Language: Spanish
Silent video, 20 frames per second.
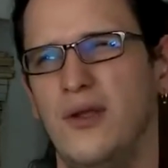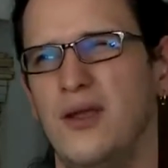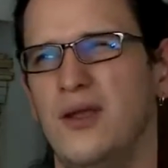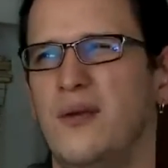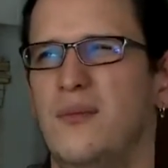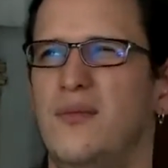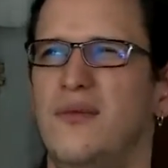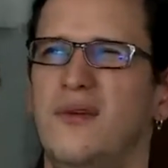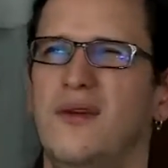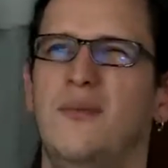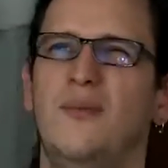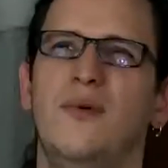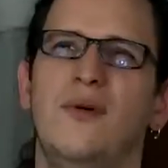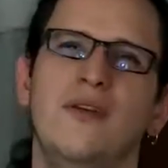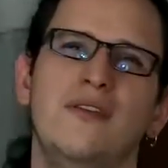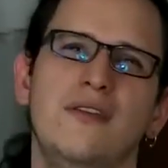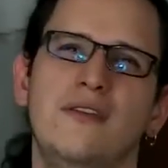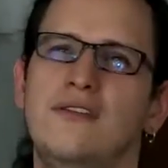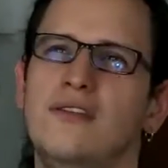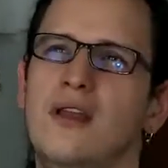Por ejemplo, que
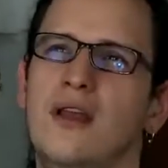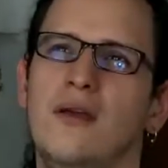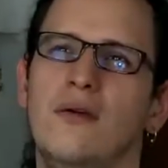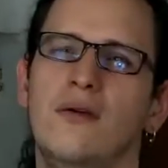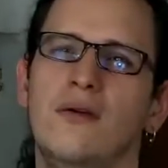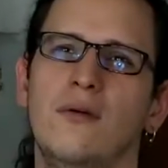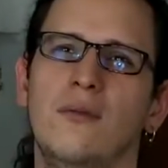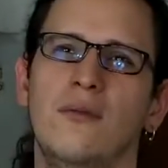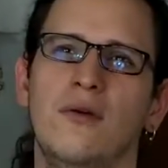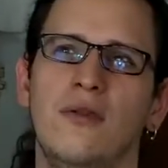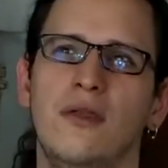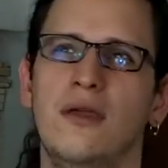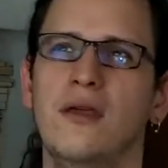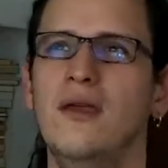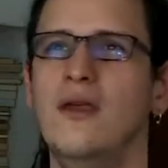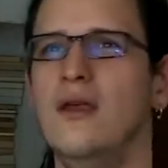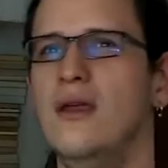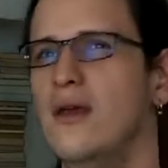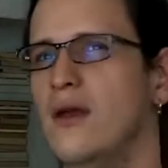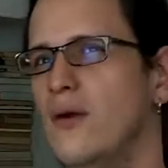puedes decir algo como
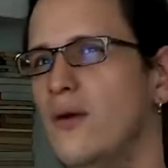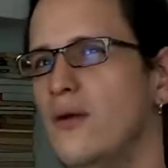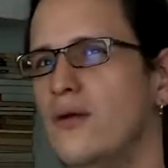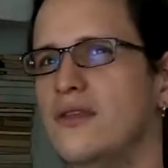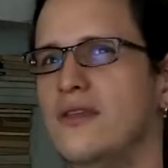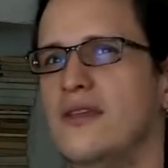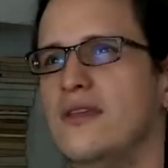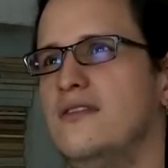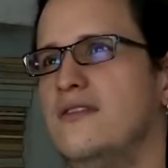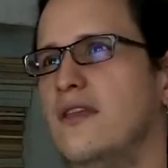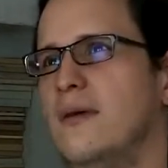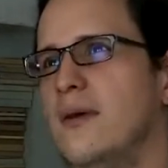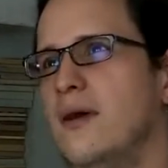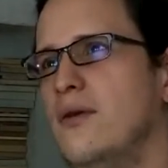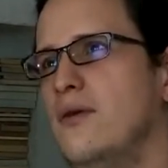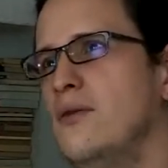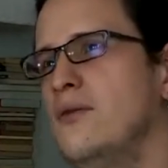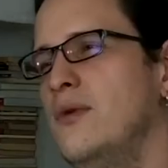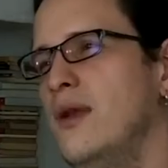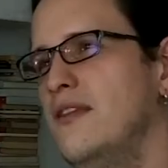de, oye,
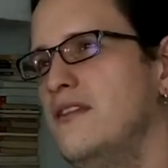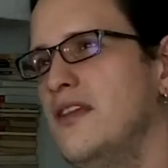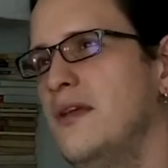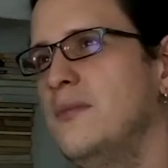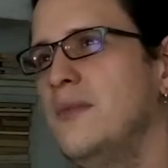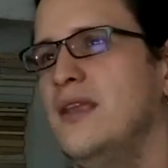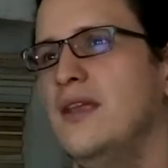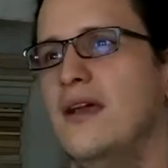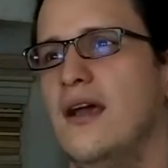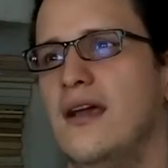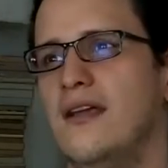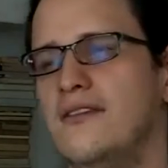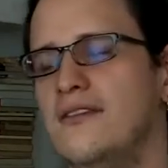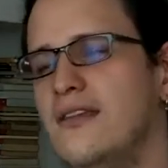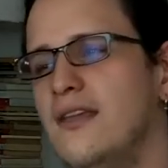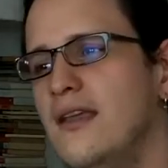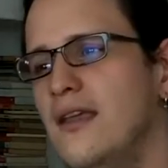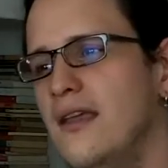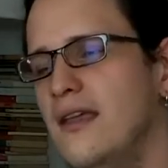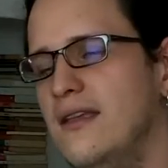estaba con unas
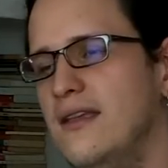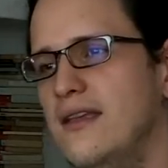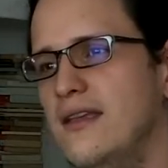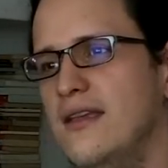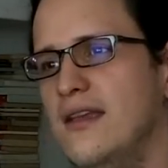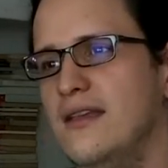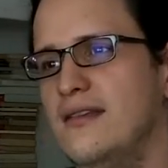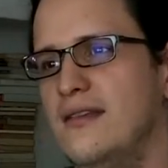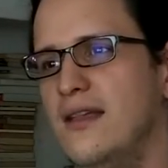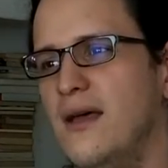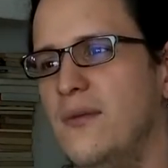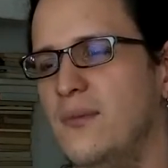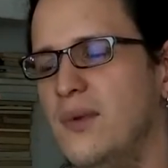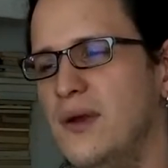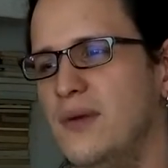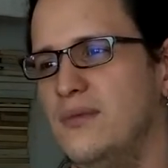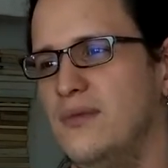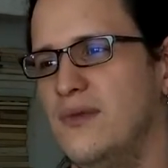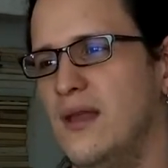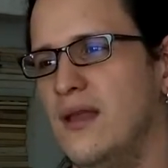amigas y estaban
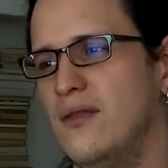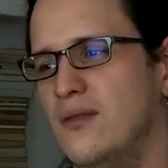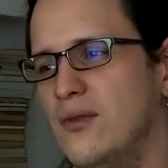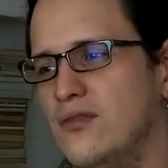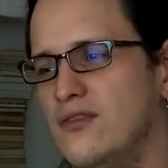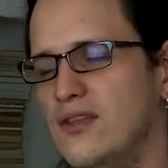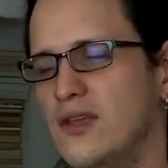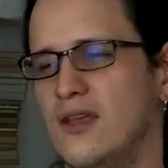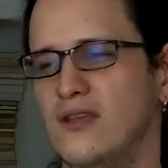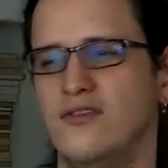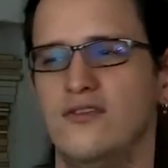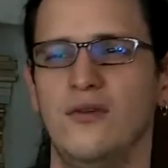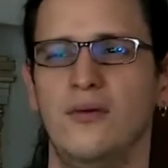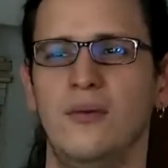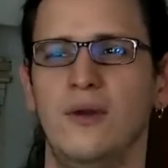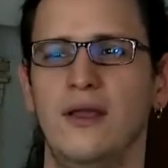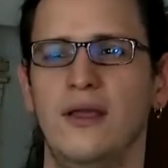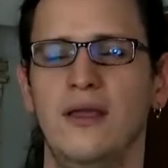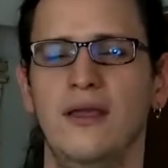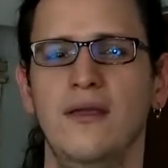preguntándose
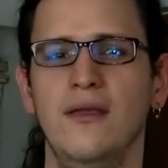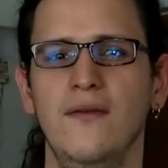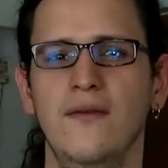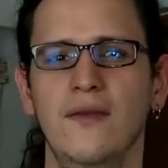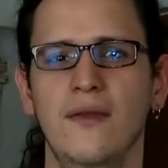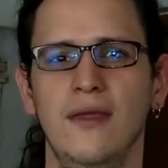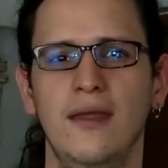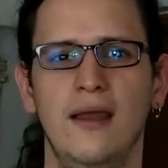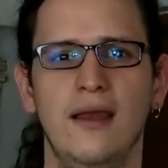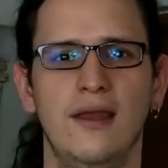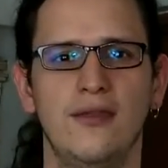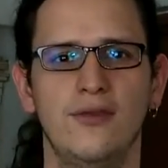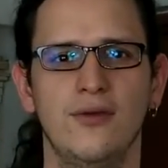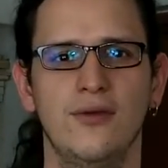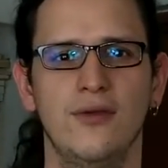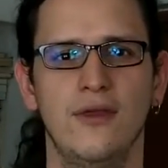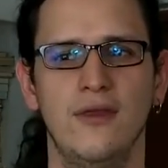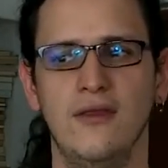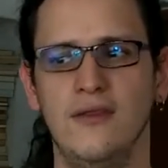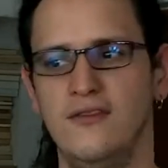sobre el
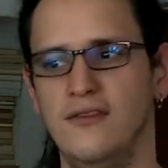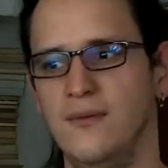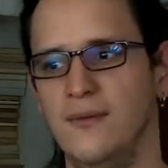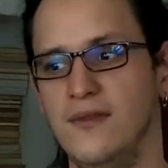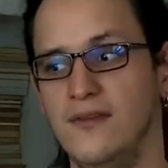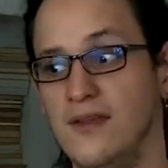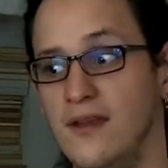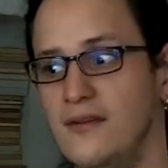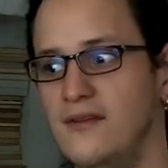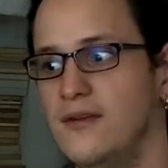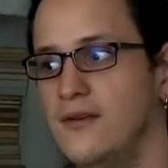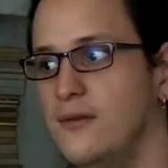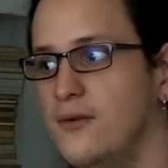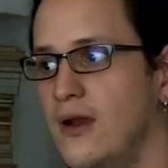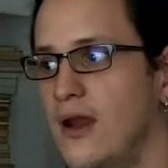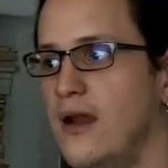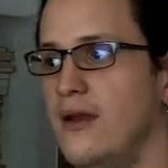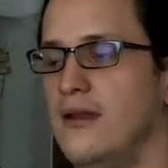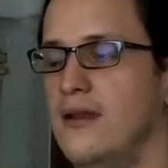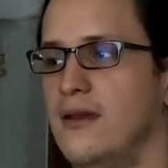hecho de si besarse
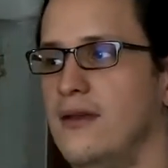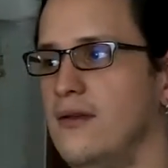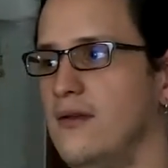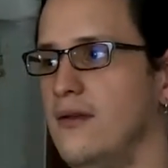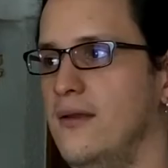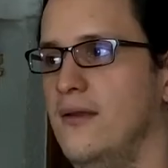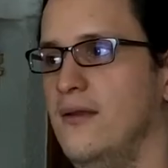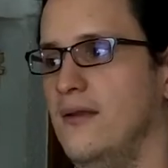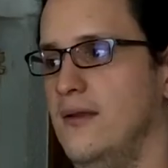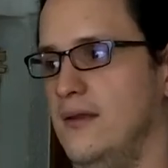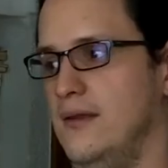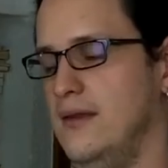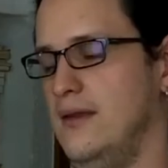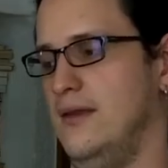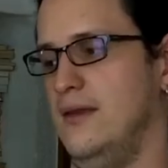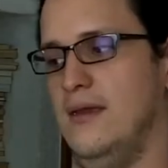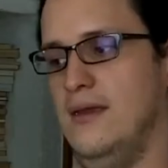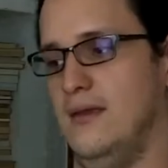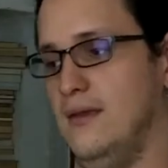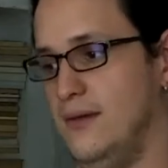con alguien
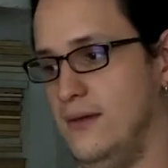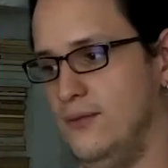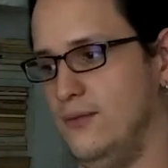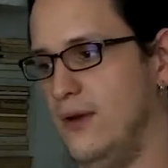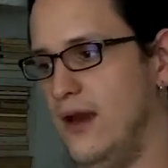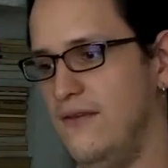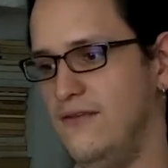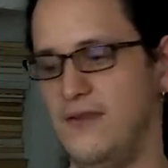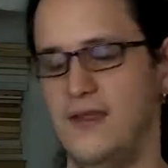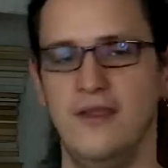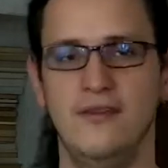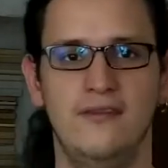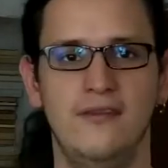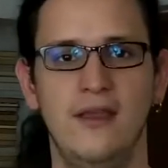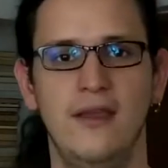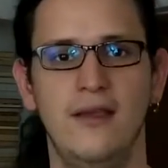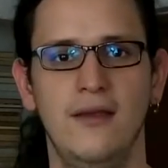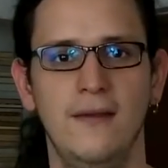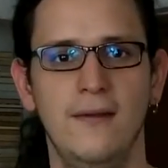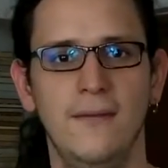eh, en una
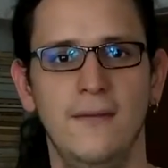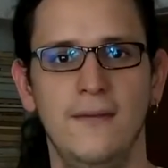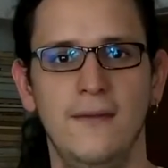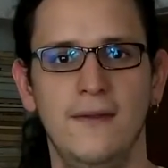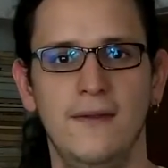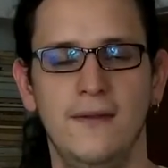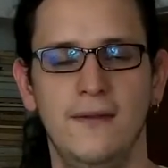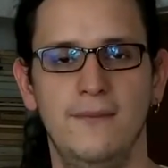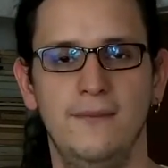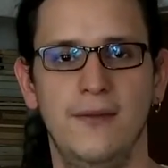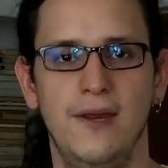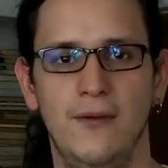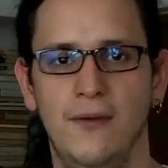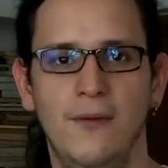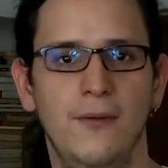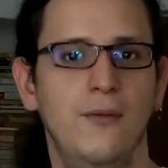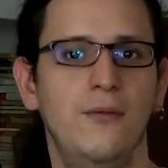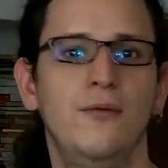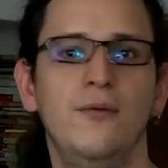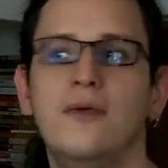fiesta,
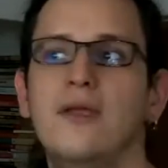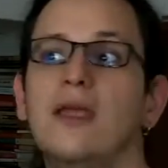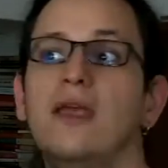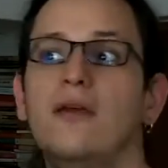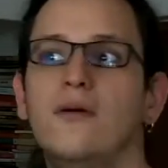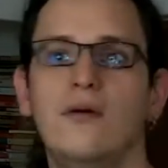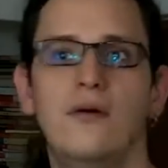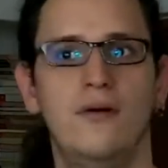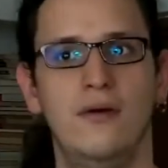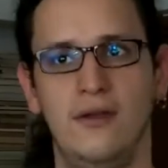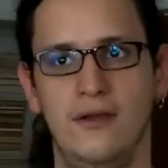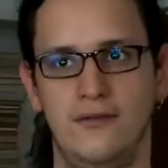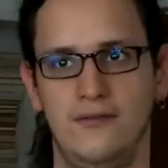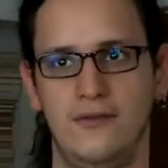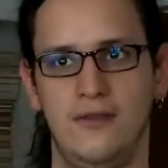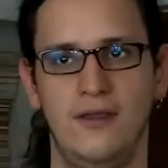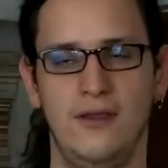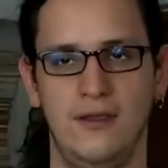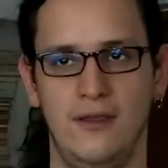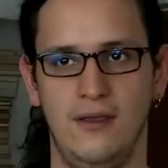pero un kiko
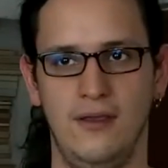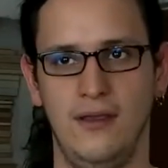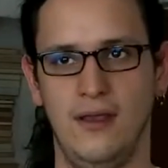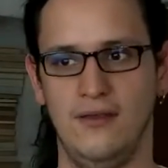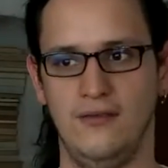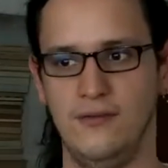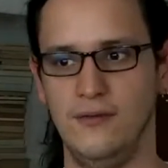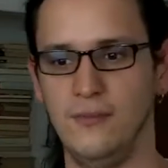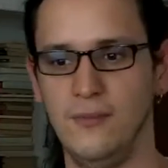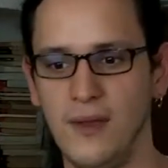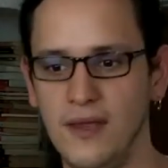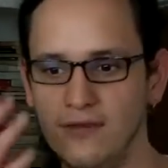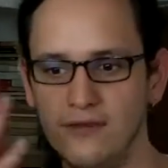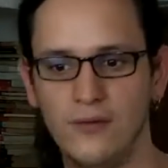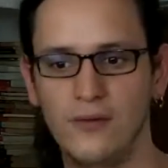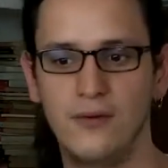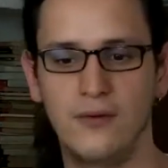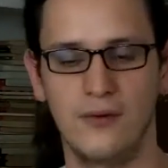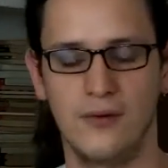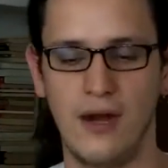es eh, así un
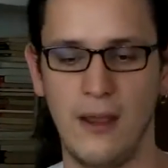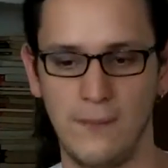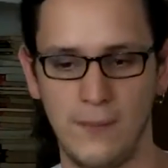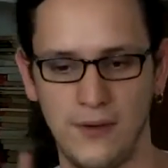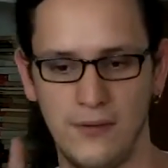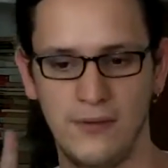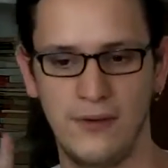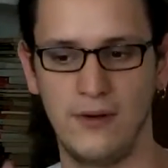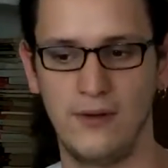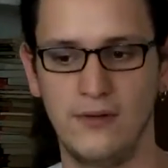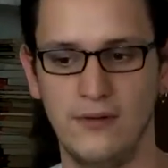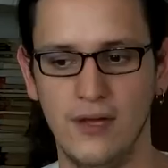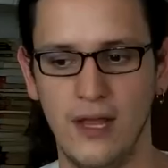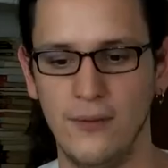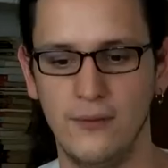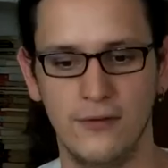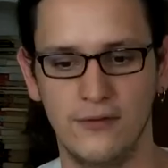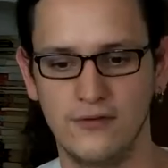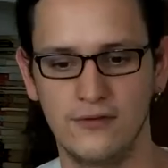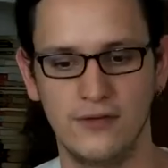beso rápido los
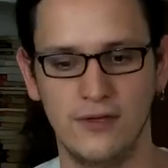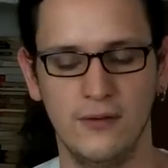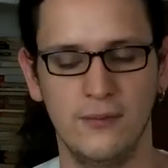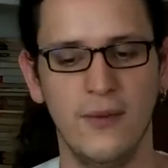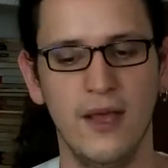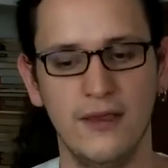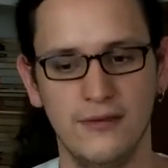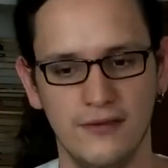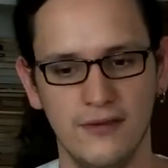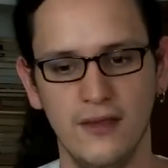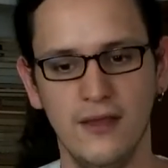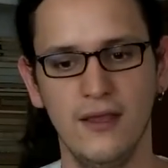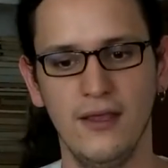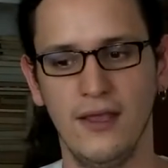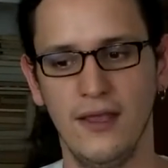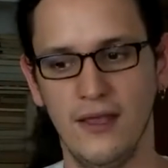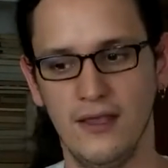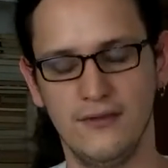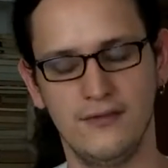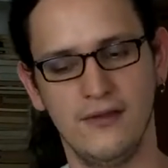labios sin más,
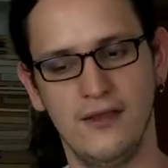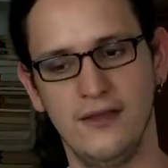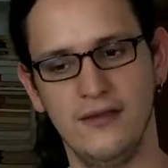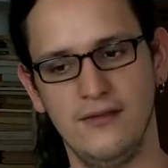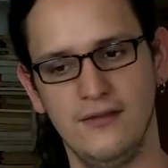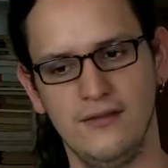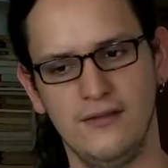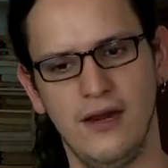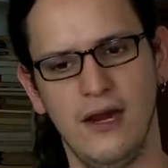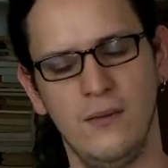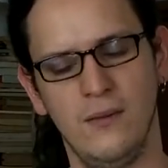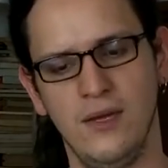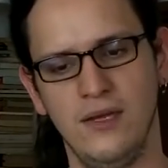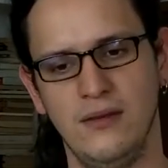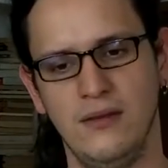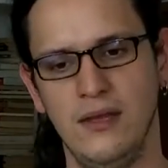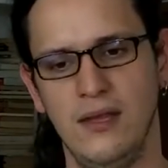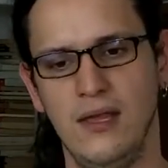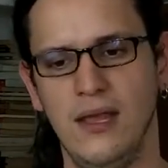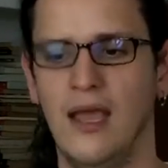es, es
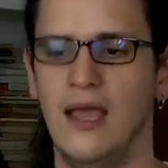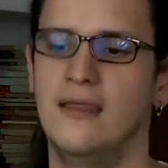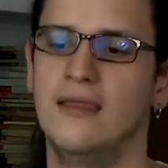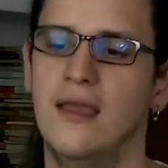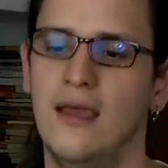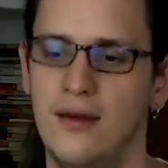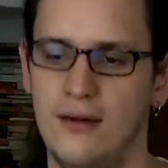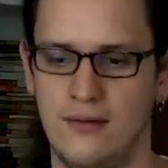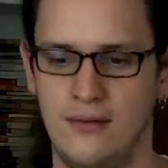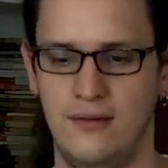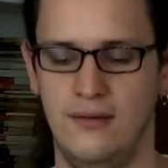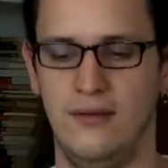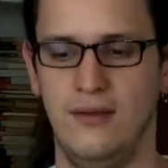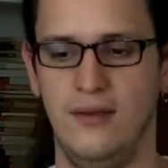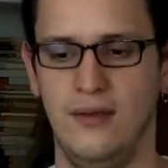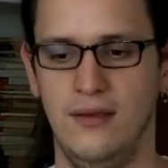realmente engañar.